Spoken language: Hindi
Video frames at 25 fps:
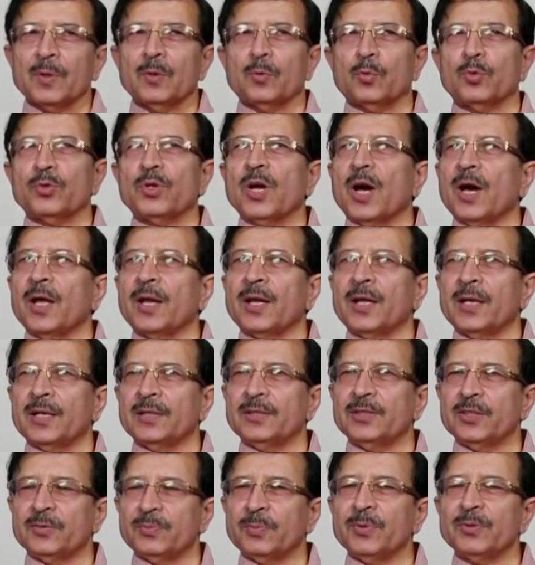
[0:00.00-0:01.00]
रुझान है
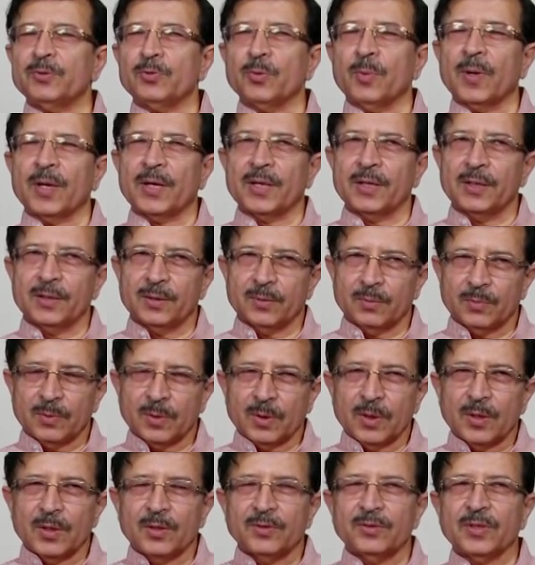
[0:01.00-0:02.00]
जिसमें तुम्हारी
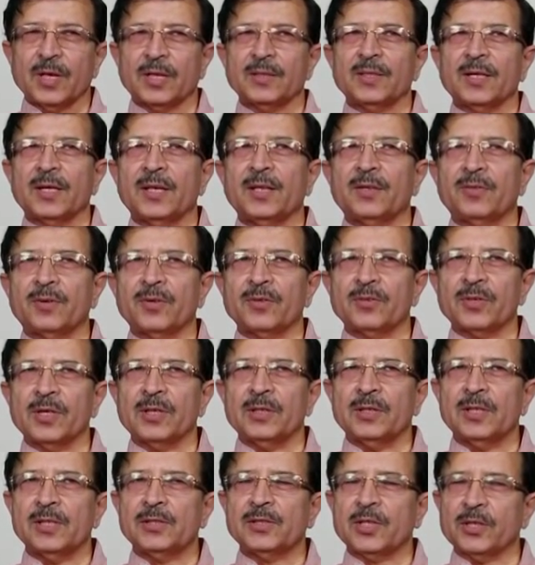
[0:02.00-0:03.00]
ज़्यादा इंटरेस्ट है
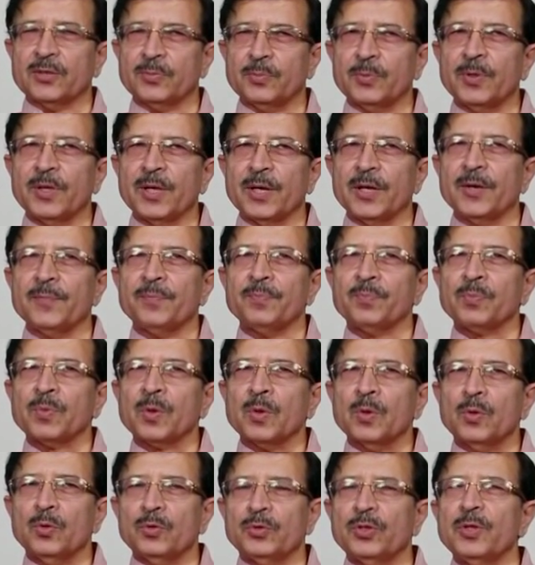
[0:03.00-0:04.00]
दिलचस्पी है
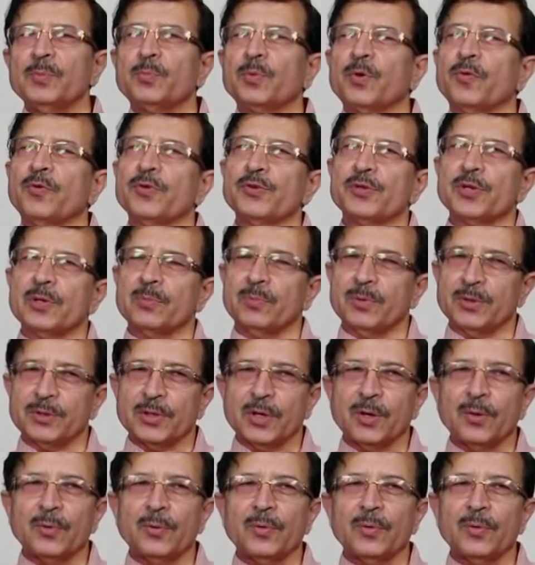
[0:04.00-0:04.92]
उसी प्रोफेशन में जाओ